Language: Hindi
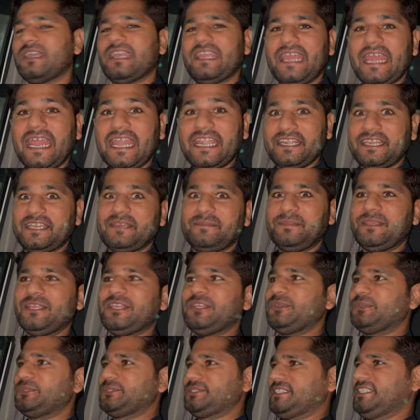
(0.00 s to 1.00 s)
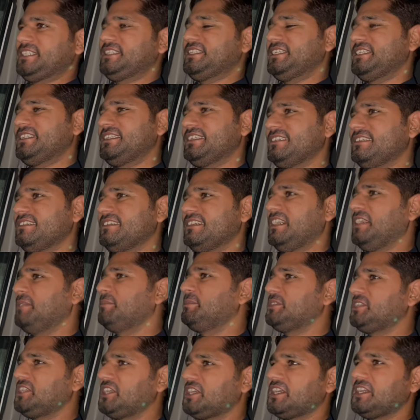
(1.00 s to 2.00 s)
एंटर भी नहीं हो सकते थे
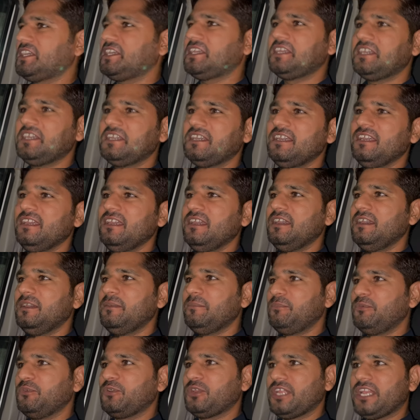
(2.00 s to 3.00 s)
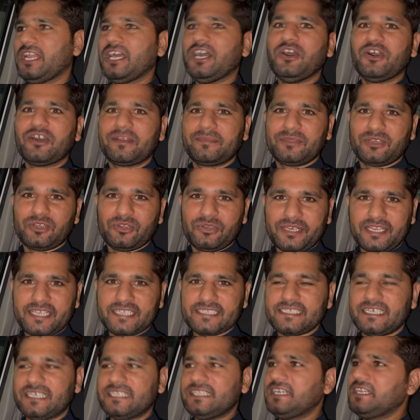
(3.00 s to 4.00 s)
अभी देखें पूरे लाहौर में रौनकें
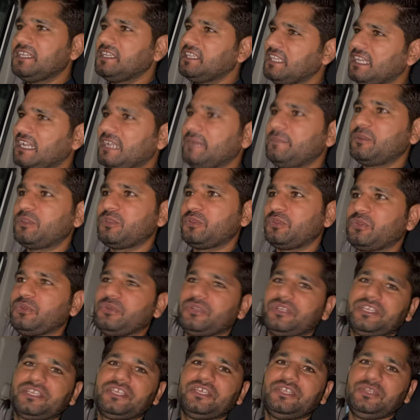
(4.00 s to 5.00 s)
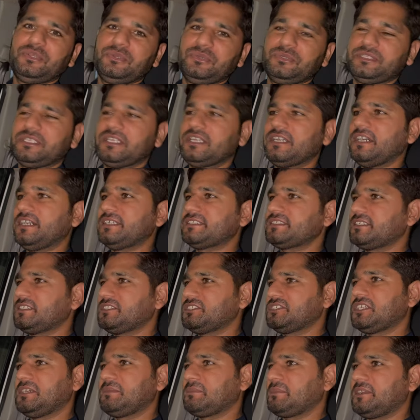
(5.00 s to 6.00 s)
ज़्यादा हैं यहाँ पर कोई रौनकें नहीं होती खासकर
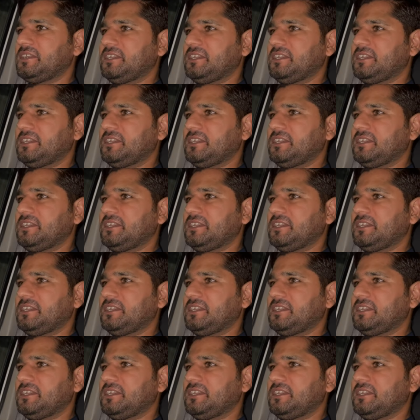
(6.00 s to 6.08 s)
शाम के